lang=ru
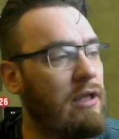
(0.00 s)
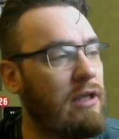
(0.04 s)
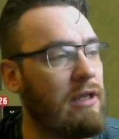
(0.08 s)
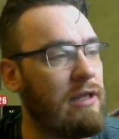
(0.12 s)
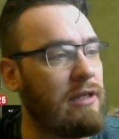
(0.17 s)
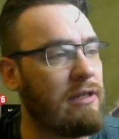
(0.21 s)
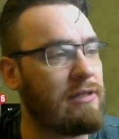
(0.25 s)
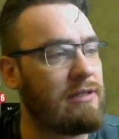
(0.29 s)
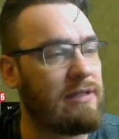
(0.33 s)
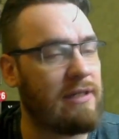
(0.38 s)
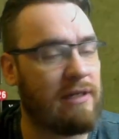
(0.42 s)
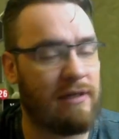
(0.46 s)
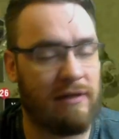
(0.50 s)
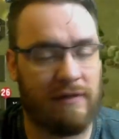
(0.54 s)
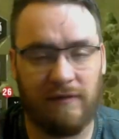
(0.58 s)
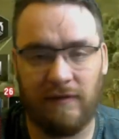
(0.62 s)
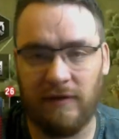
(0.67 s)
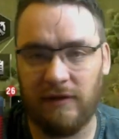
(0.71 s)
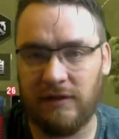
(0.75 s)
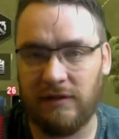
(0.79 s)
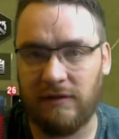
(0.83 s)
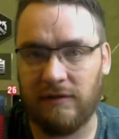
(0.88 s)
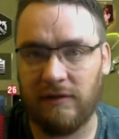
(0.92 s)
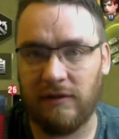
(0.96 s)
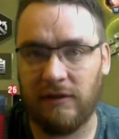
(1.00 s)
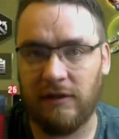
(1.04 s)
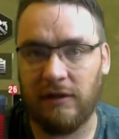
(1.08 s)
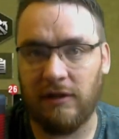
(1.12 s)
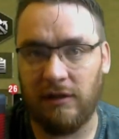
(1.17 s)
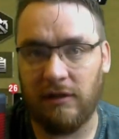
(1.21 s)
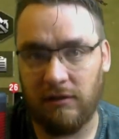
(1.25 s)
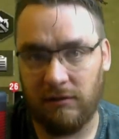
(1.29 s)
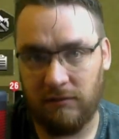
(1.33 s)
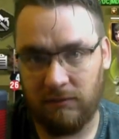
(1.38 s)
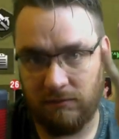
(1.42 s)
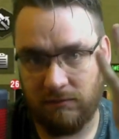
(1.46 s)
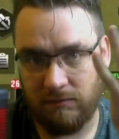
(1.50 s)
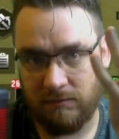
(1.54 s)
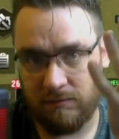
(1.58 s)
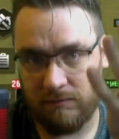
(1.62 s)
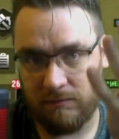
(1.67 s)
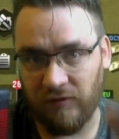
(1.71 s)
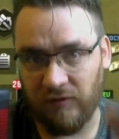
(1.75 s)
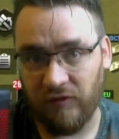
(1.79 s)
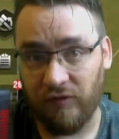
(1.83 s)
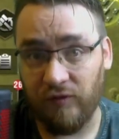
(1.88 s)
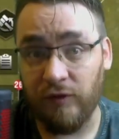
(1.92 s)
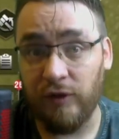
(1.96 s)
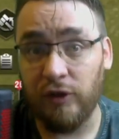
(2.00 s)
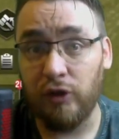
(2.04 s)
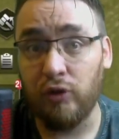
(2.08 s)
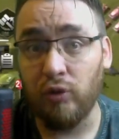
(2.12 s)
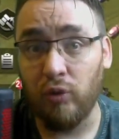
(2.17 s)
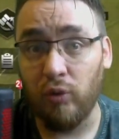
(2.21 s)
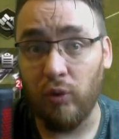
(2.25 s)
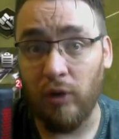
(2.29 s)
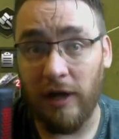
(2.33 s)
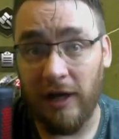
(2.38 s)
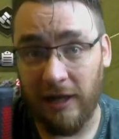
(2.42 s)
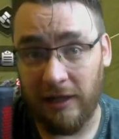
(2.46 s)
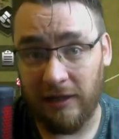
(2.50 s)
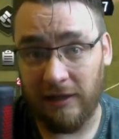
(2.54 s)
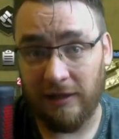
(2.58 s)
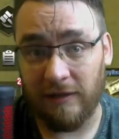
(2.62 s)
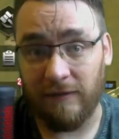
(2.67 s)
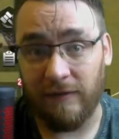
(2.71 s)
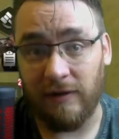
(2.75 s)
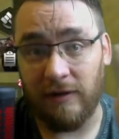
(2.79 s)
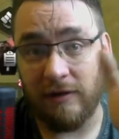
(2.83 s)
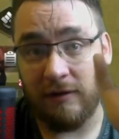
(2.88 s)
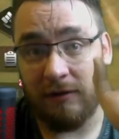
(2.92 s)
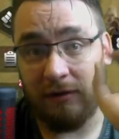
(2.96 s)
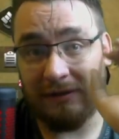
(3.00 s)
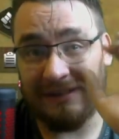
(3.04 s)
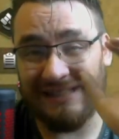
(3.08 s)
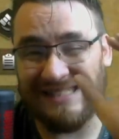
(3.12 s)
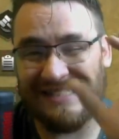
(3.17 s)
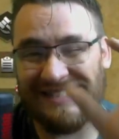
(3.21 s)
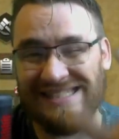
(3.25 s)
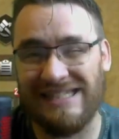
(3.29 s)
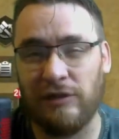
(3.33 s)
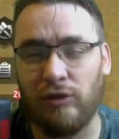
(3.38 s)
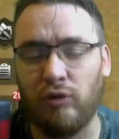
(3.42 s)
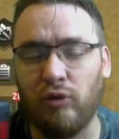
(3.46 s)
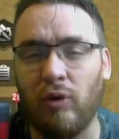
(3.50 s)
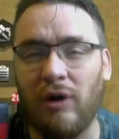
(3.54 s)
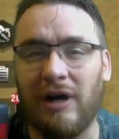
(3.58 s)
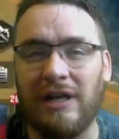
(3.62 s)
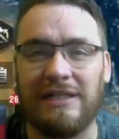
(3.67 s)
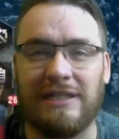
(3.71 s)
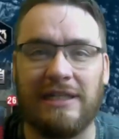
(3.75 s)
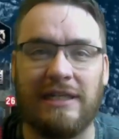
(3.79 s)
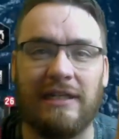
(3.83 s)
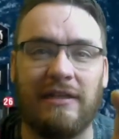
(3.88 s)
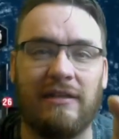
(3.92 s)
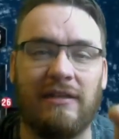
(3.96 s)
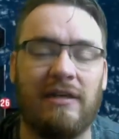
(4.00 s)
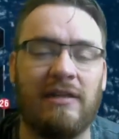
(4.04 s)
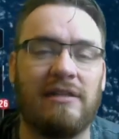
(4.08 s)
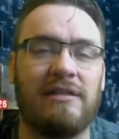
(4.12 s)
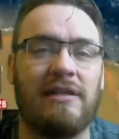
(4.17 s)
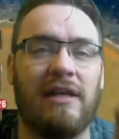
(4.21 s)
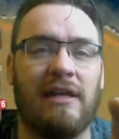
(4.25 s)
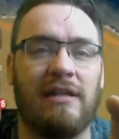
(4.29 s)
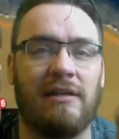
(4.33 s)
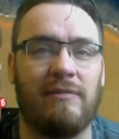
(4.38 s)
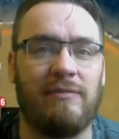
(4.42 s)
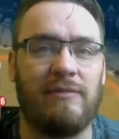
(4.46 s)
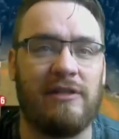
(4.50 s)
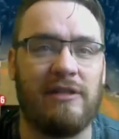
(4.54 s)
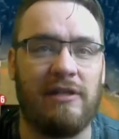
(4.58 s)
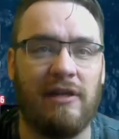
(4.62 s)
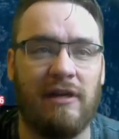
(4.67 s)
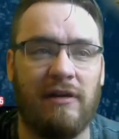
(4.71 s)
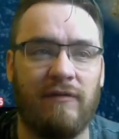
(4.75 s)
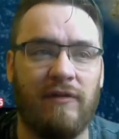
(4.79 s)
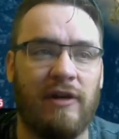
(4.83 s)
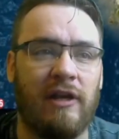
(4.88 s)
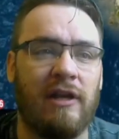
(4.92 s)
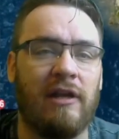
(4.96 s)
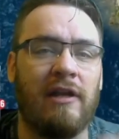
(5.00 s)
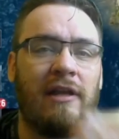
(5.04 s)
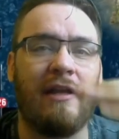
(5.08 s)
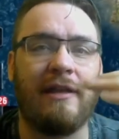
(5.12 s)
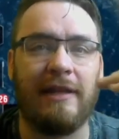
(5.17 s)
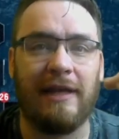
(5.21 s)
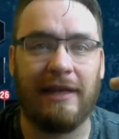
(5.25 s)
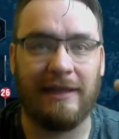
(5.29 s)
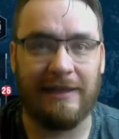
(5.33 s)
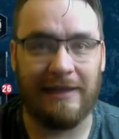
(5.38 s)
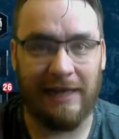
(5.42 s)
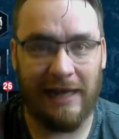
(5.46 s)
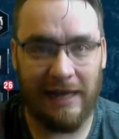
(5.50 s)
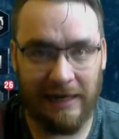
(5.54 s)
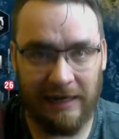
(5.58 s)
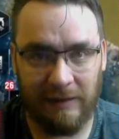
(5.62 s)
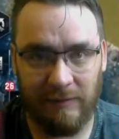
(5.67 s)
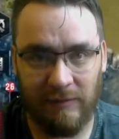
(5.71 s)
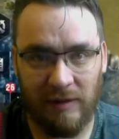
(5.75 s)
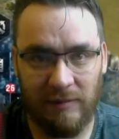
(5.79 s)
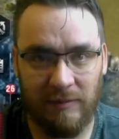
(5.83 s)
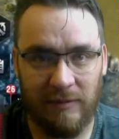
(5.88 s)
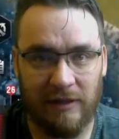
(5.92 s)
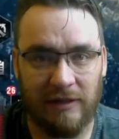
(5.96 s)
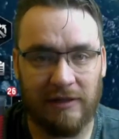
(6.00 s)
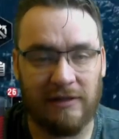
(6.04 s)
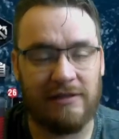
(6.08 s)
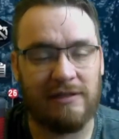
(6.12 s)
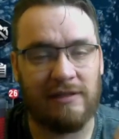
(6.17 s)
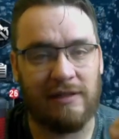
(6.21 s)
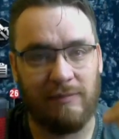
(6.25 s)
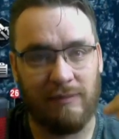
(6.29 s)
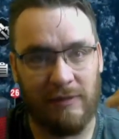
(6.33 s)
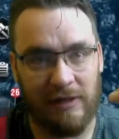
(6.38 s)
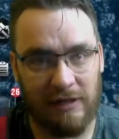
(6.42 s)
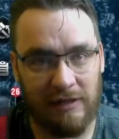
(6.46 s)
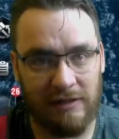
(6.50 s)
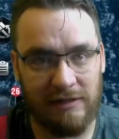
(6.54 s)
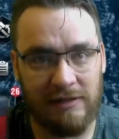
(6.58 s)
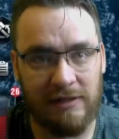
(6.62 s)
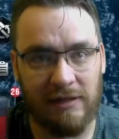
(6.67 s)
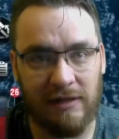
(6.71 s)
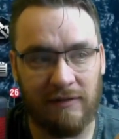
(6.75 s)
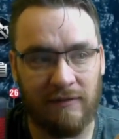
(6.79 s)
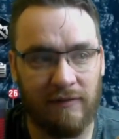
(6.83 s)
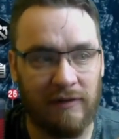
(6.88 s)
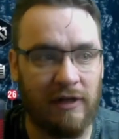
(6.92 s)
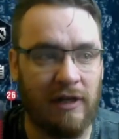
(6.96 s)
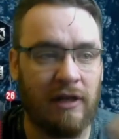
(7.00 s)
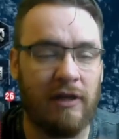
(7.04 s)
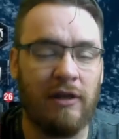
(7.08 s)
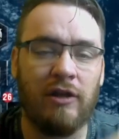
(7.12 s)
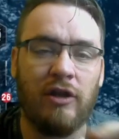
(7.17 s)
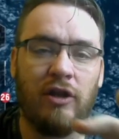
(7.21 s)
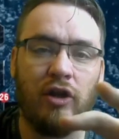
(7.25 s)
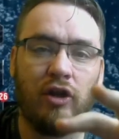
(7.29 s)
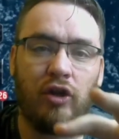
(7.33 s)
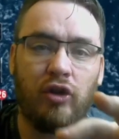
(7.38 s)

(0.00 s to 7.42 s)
И, соответственно, ввиду этого ситуация на 30-м сервере на данный момент стабилизирована,